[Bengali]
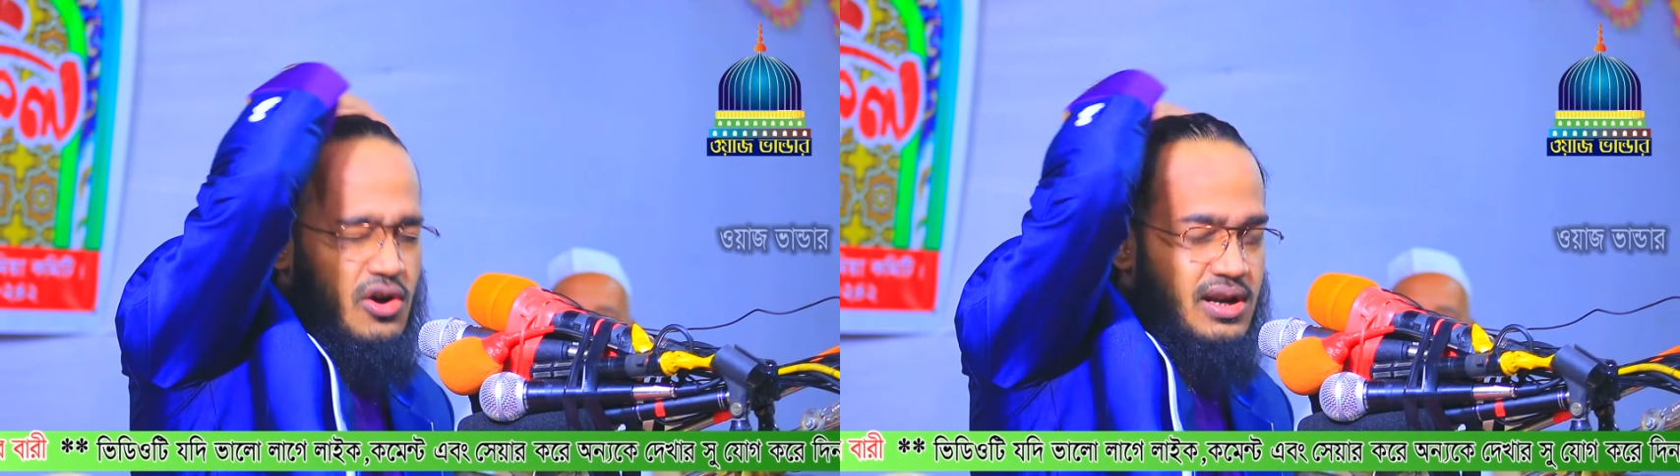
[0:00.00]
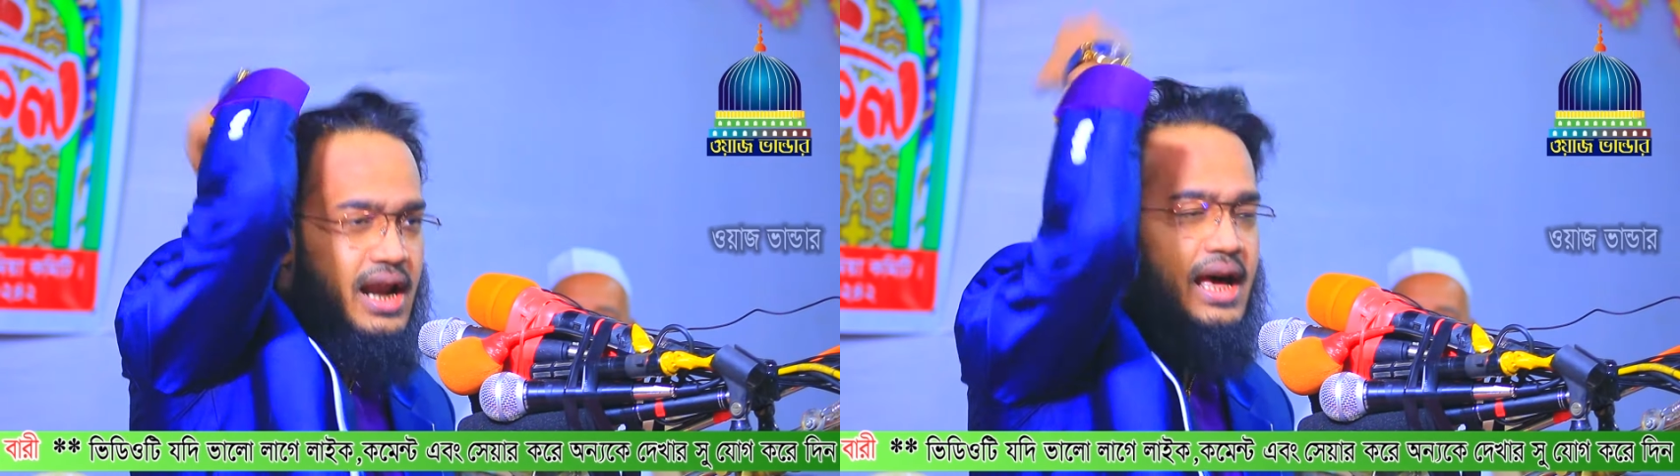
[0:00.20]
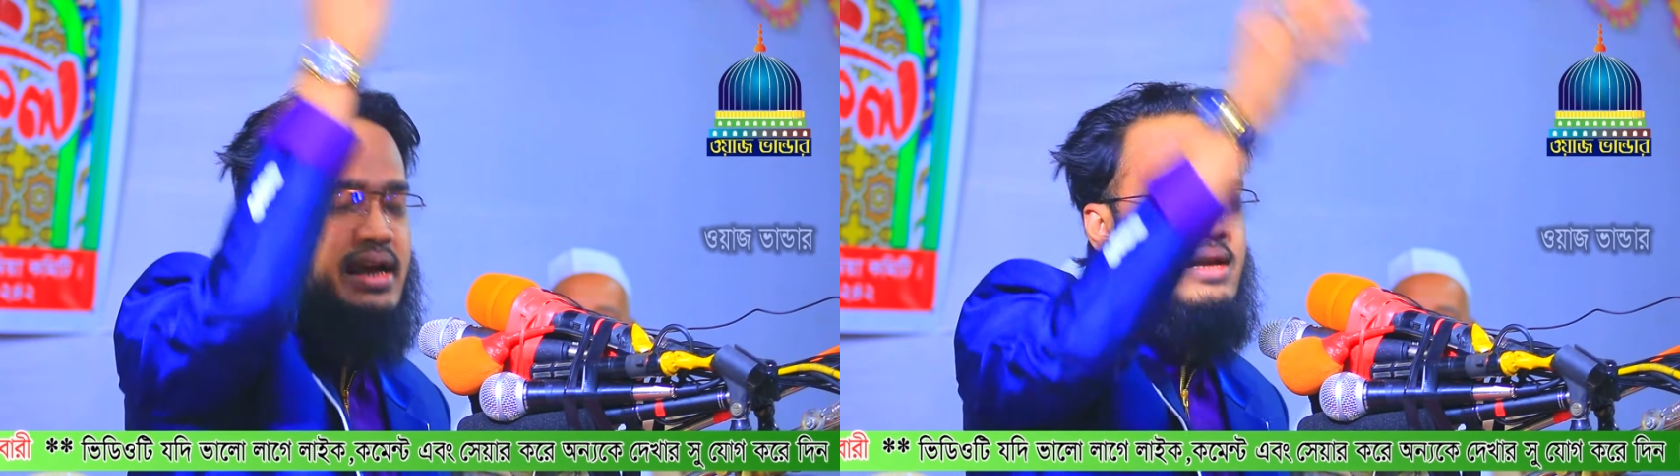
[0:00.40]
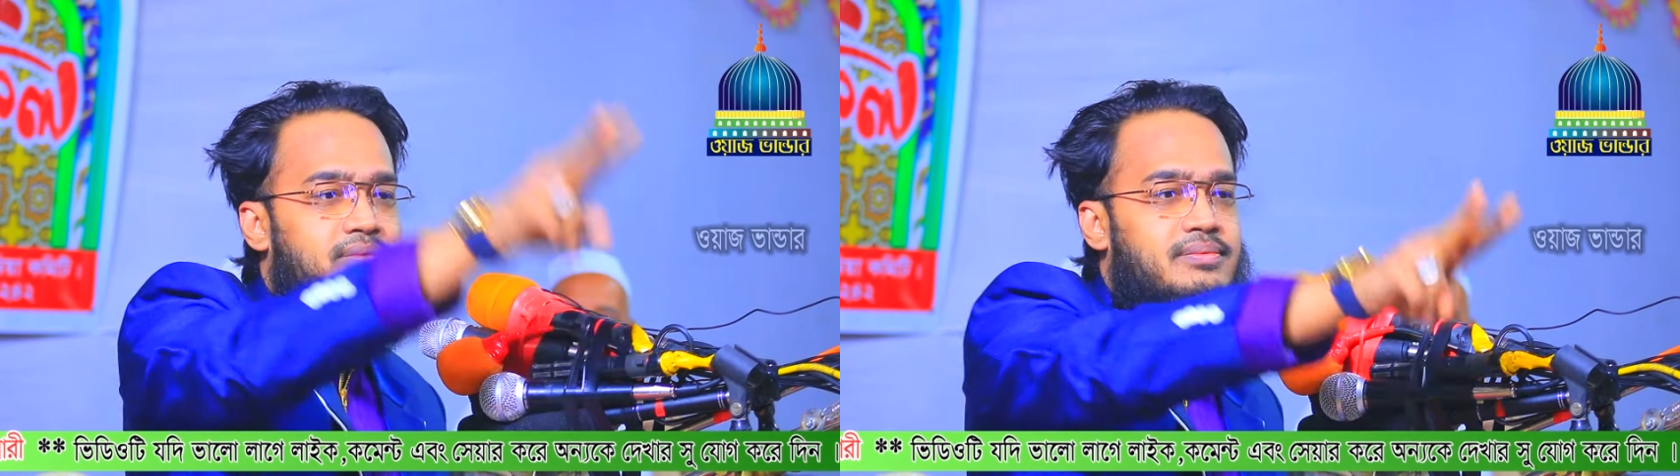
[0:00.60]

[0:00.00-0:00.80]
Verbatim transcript: ঝগড়া লাগে